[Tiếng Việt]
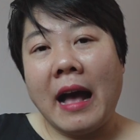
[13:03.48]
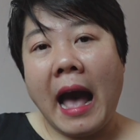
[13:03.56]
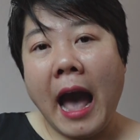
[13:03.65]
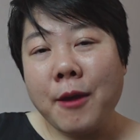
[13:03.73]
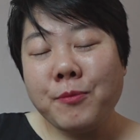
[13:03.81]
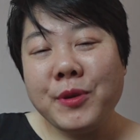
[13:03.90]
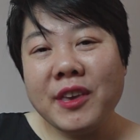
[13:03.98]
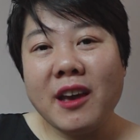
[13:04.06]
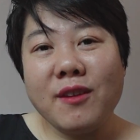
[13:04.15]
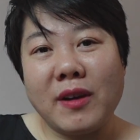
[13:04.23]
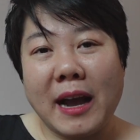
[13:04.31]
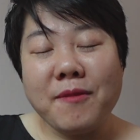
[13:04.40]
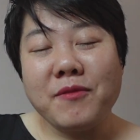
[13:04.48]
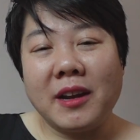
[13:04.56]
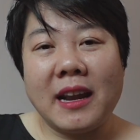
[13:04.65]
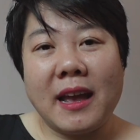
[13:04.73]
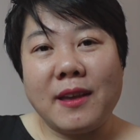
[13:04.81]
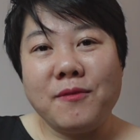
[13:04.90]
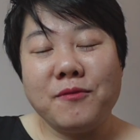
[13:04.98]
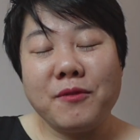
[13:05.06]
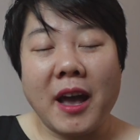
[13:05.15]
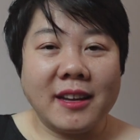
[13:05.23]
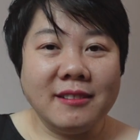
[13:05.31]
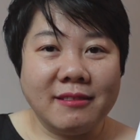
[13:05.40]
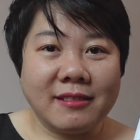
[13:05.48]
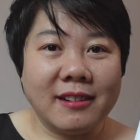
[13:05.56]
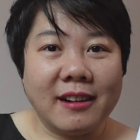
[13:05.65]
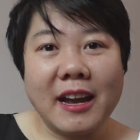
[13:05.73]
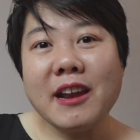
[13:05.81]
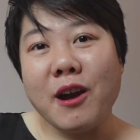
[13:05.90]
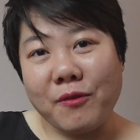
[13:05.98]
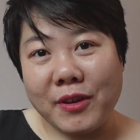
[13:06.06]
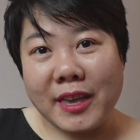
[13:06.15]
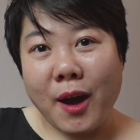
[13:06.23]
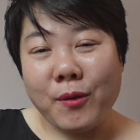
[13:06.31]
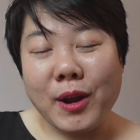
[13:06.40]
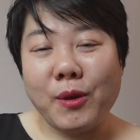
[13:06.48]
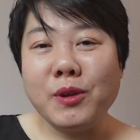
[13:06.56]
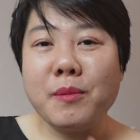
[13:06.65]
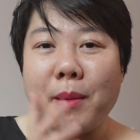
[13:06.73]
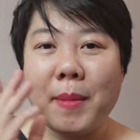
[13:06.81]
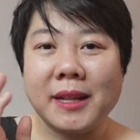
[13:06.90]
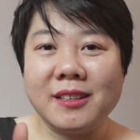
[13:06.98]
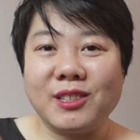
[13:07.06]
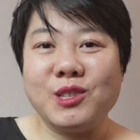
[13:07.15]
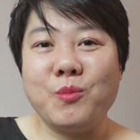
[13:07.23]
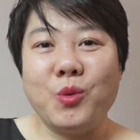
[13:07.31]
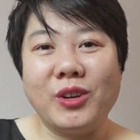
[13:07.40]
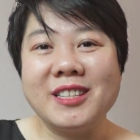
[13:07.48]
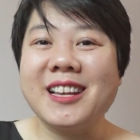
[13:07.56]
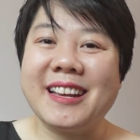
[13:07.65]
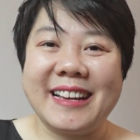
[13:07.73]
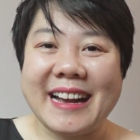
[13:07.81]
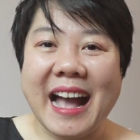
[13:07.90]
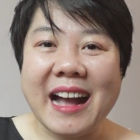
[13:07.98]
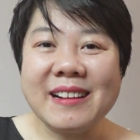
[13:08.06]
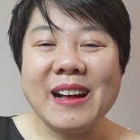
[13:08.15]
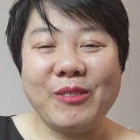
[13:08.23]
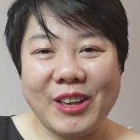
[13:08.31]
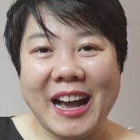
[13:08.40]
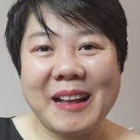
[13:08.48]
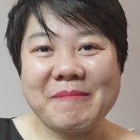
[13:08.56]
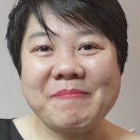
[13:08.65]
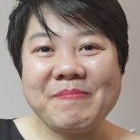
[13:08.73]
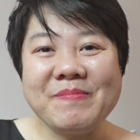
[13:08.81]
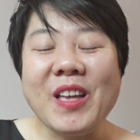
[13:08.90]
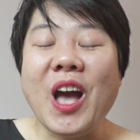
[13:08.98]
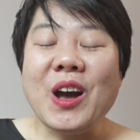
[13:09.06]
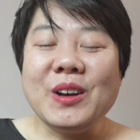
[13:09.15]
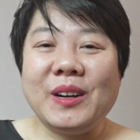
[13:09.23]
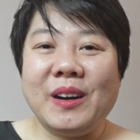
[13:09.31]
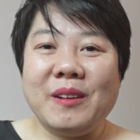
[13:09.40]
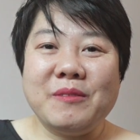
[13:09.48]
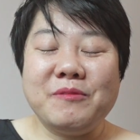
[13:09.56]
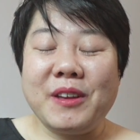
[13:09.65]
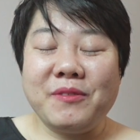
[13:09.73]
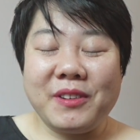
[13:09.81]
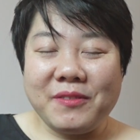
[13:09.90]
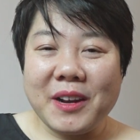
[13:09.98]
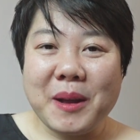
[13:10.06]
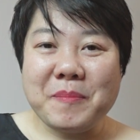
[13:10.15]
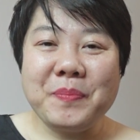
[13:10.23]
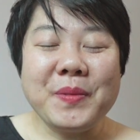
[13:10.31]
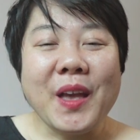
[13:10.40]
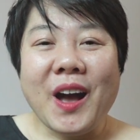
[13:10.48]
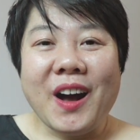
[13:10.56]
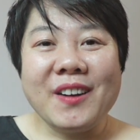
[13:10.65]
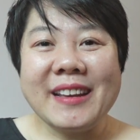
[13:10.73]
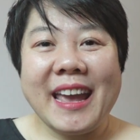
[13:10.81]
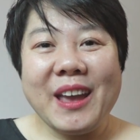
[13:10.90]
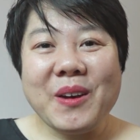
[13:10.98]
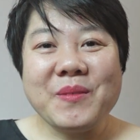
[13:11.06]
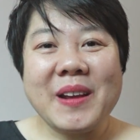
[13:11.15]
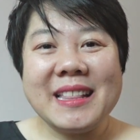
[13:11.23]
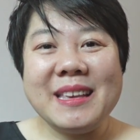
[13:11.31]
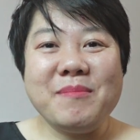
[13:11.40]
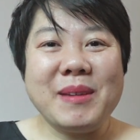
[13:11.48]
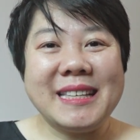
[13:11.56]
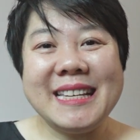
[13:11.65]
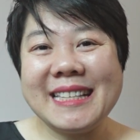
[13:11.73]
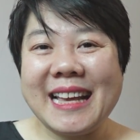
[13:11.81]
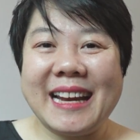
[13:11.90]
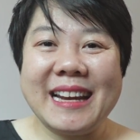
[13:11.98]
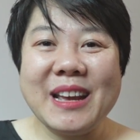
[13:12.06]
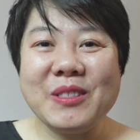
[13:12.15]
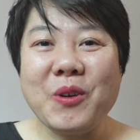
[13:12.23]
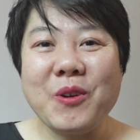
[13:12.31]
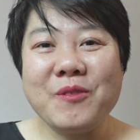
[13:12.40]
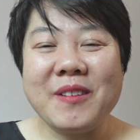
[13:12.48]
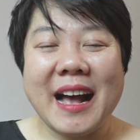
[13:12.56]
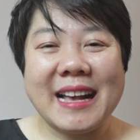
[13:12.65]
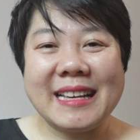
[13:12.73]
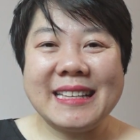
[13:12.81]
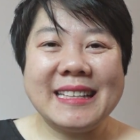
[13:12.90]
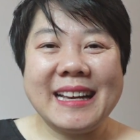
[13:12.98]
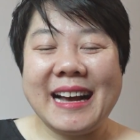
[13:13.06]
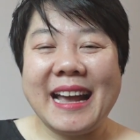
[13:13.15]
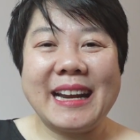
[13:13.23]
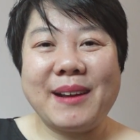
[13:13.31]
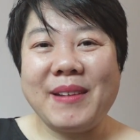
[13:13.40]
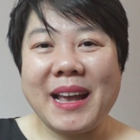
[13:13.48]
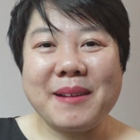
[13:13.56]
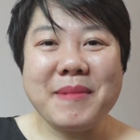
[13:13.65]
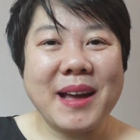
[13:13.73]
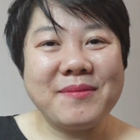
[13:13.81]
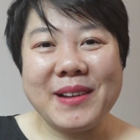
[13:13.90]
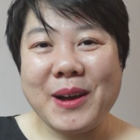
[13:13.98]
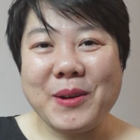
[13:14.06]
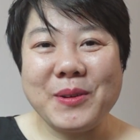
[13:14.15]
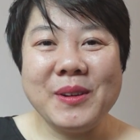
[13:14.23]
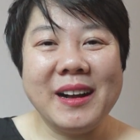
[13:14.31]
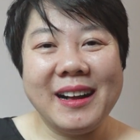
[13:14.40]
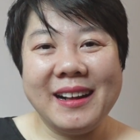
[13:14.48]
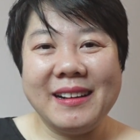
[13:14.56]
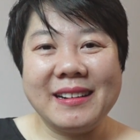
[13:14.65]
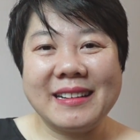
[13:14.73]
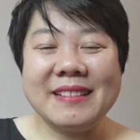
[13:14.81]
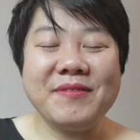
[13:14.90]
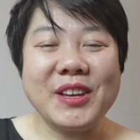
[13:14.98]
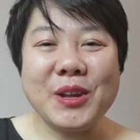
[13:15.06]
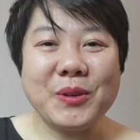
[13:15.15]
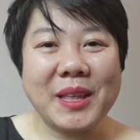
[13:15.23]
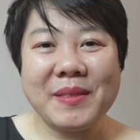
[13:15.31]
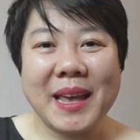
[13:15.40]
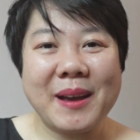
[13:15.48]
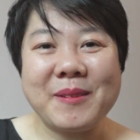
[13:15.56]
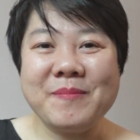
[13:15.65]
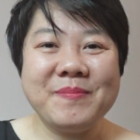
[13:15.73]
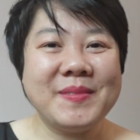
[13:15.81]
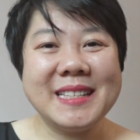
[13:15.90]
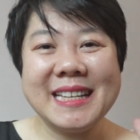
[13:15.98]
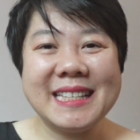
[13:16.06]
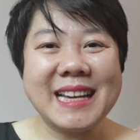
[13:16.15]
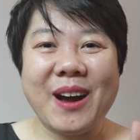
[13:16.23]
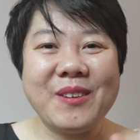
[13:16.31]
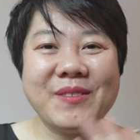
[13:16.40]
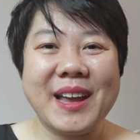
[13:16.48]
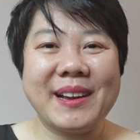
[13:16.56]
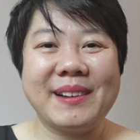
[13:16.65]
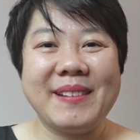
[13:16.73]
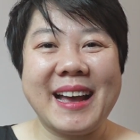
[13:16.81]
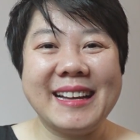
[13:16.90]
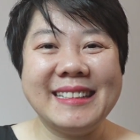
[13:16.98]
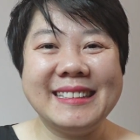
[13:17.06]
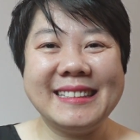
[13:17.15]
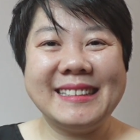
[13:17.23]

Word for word: ờ, IPA và ghép vần này phải được kết hợp với nhau nếu như mà bạn thực sự muốn dạy người khác học tiếng Anh về phần phát âm ok hôm nay thì mình chia sẻ đến đây thôi và à, hẹn gặp lại các bạn vào video tiếp theo xin chào và hẹn gặp lại